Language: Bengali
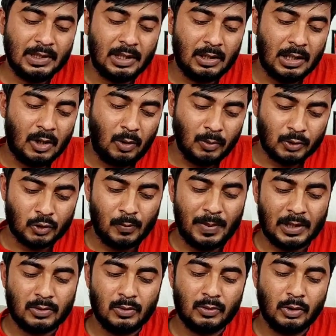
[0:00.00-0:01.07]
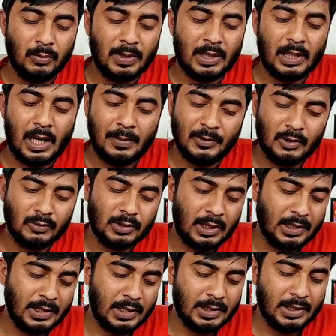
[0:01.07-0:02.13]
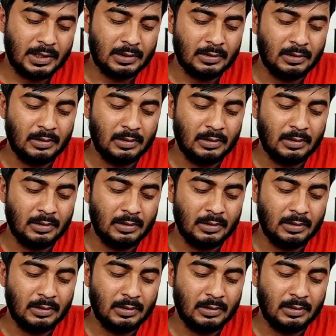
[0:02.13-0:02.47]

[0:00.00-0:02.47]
বিদ্যালয়ে অবশ্য পাঠ্য করিবার আবেদন জানাইয়াছেন